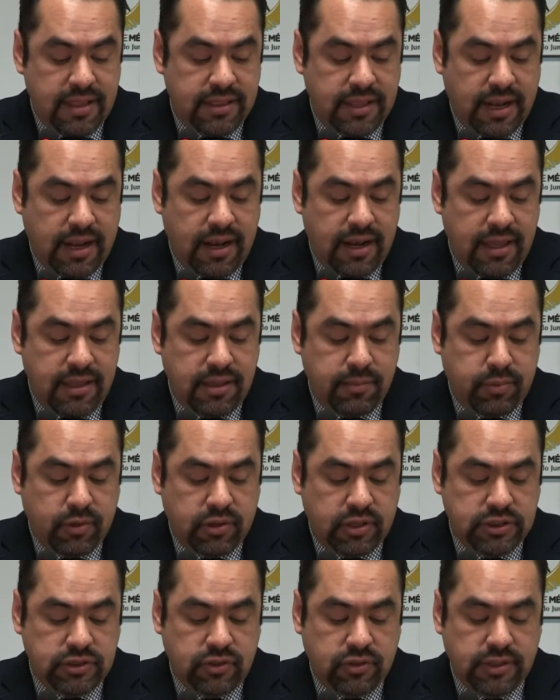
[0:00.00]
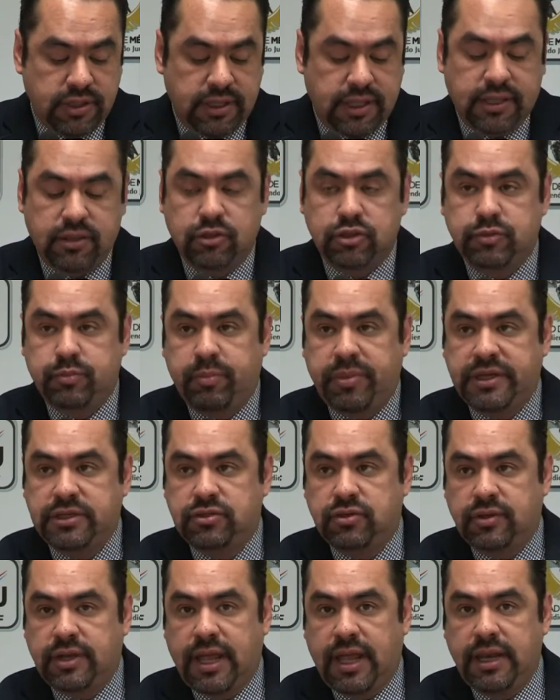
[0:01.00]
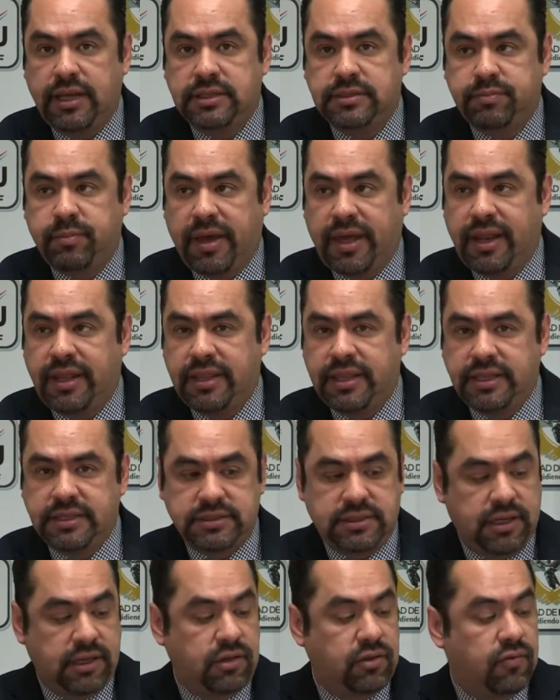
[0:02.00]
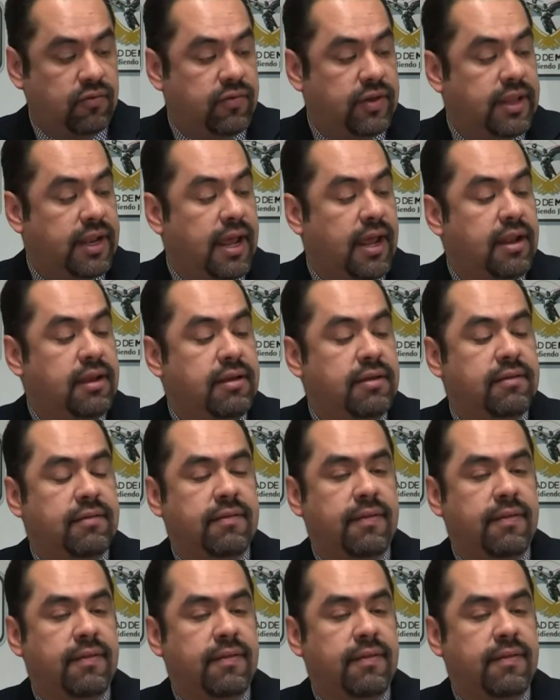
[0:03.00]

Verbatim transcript: de la Ley de Protección de Datos Personales para el Distrito Federal